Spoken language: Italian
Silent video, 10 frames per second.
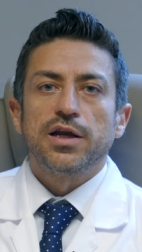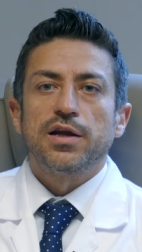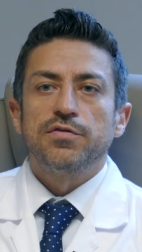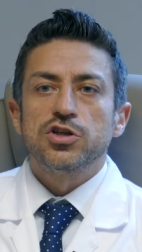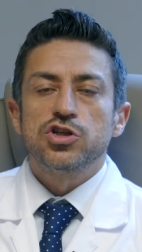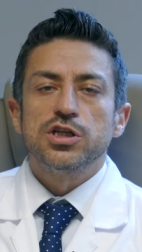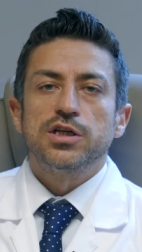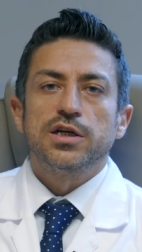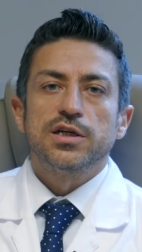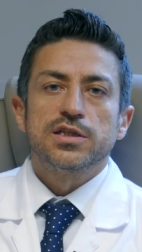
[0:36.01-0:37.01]
alla
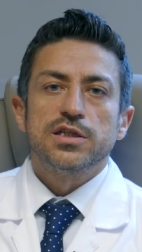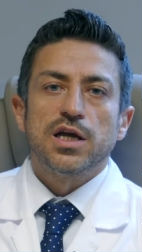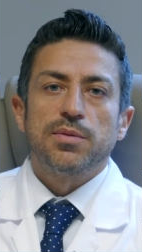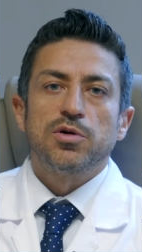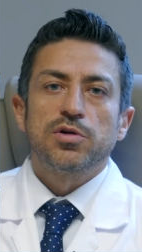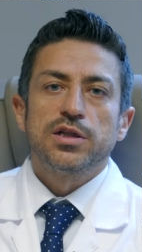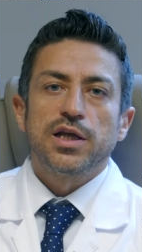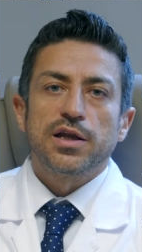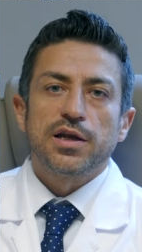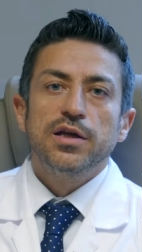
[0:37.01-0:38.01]
vescica che si chiama
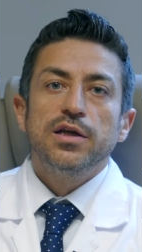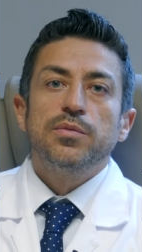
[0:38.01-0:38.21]
uretere,